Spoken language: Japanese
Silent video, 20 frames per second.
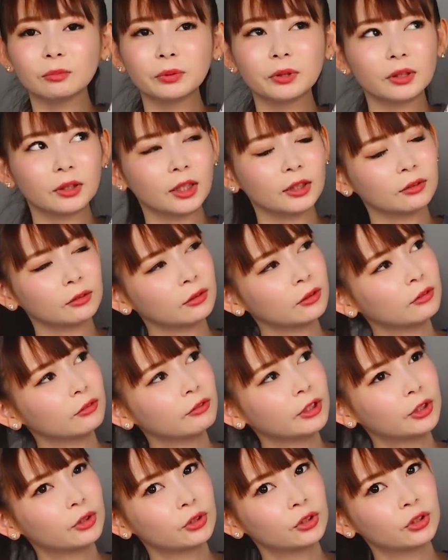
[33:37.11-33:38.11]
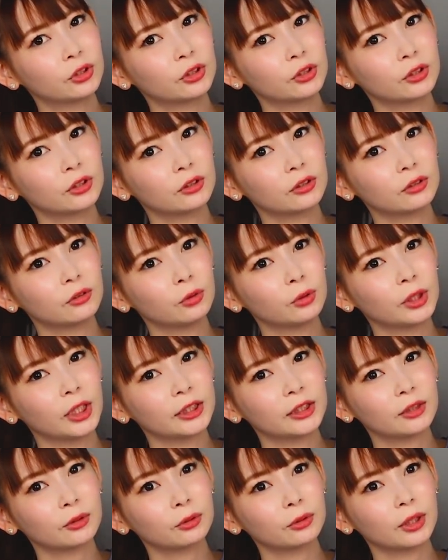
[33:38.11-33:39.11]
ウェットスーツ
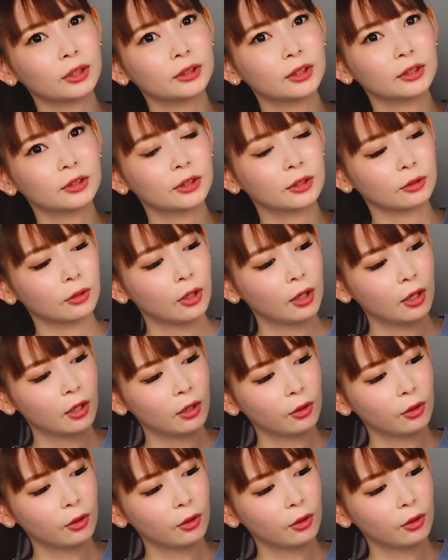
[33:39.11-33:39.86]
オーダーしたことがあったんですけど、